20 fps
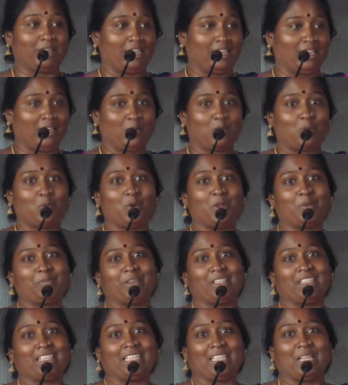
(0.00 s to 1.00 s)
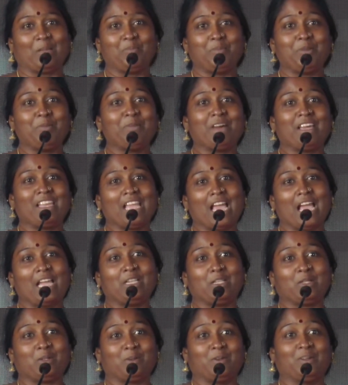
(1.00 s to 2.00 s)
நல்ல கூட பிறந்த தம்பி மாதிரி
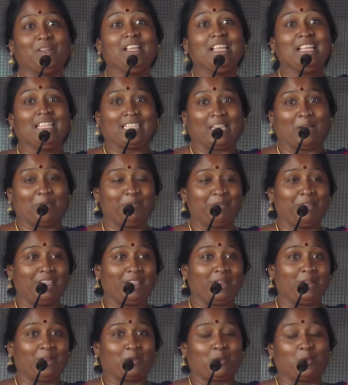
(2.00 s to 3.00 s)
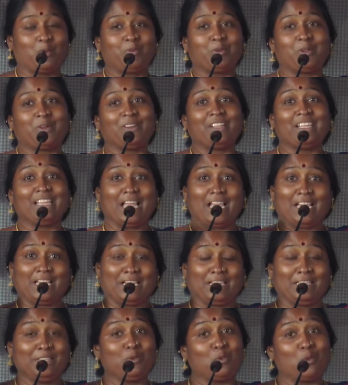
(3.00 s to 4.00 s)
ஆயிட்டோம் தம்பி கூப்பிட்டோன்னே
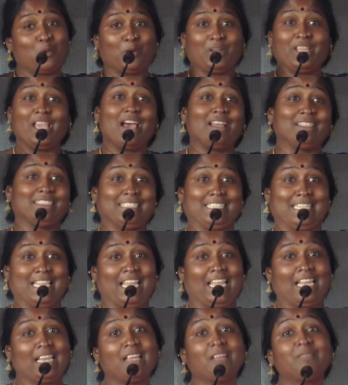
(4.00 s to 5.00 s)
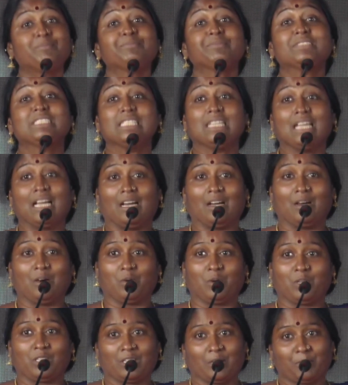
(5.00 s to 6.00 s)
நாங்கள் இருந்து ஓடியாக இருந்துச்சு ஏன்னா
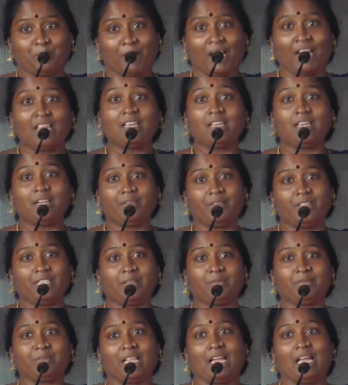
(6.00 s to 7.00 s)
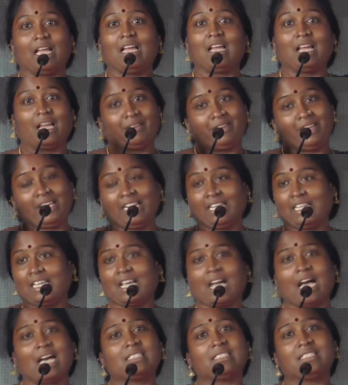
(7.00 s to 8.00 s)
ஒருத்தர் பழகிற விதம் தான் எங்கிட்ட
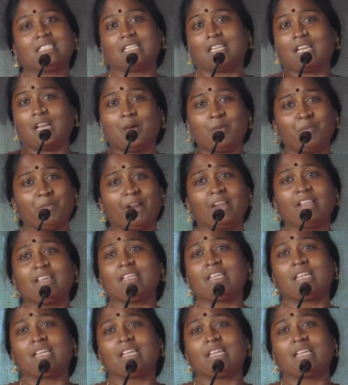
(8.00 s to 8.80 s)
காசு இருக்கலாம் பணம்